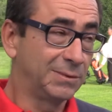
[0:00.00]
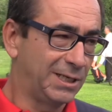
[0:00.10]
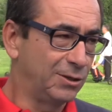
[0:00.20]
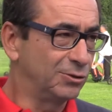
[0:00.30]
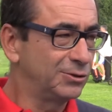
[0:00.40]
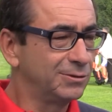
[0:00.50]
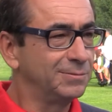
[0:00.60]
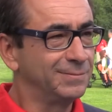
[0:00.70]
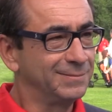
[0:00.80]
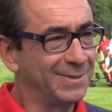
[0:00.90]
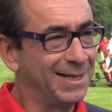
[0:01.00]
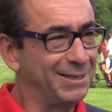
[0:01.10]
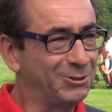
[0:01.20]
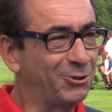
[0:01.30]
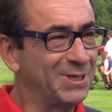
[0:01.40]
críos hay
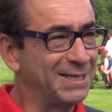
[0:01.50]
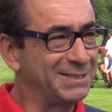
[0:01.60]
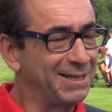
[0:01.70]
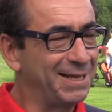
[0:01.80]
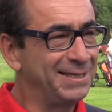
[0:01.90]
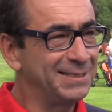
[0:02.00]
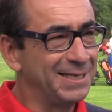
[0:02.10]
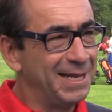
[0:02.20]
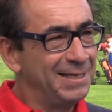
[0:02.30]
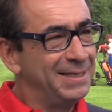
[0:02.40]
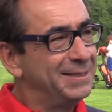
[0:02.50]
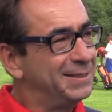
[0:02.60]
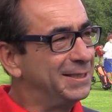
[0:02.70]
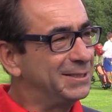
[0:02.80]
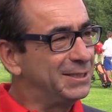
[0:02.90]
de todas las edades,
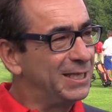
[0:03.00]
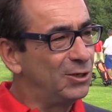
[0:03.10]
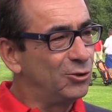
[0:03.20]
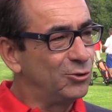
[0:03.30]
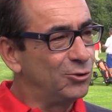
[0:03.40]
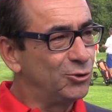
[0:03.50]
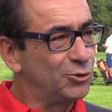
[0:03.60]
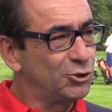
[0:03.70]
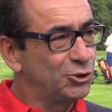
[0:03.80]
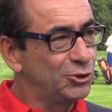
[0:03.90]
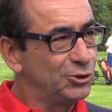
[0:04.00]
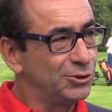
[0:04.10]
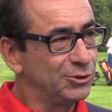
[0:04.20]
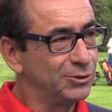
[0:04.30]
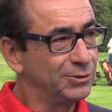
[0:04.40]
desde los
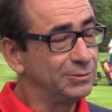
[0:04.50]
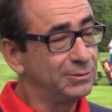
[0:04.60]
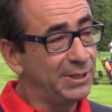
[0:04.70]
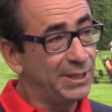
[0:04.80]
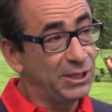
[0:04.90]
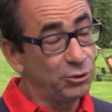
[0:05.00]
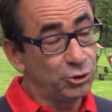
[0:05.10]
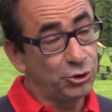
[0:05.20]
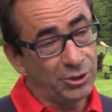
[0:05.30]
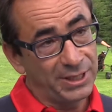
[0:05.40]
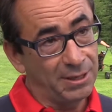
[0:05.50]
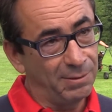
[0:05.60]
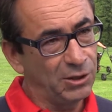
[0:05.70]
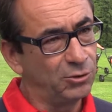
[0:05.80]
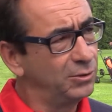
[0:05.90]
18 eh, hacia
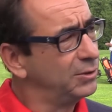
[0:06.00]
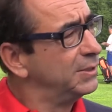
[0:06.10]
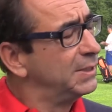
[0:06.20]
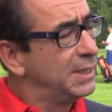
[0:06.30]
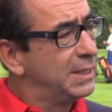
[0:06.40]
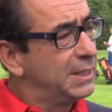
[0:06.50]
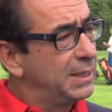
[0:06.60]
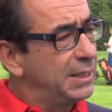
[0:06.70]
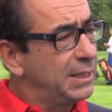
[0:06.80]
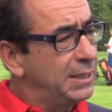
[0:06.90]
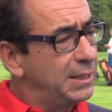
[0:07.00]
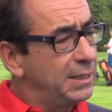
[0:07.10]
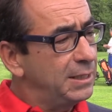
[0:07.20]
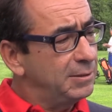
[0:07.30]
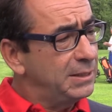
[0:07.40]
abajo.
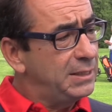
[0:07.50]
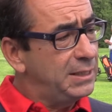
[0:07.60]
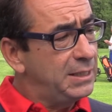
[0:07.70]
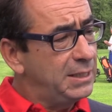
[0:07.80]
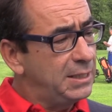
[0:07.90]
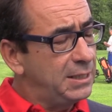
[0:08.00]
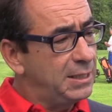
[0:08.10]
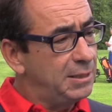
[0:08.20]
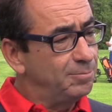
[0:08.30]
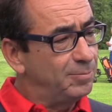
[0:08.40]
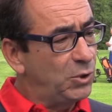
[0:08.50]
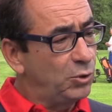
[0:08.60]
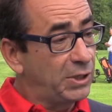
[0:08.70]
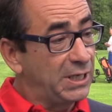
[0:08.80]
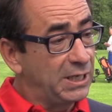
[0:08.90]
Eh, y
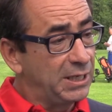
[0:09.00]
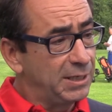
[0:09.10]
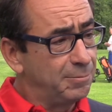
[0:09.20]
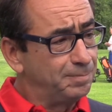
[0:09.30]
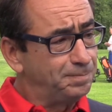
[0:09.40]
lo que,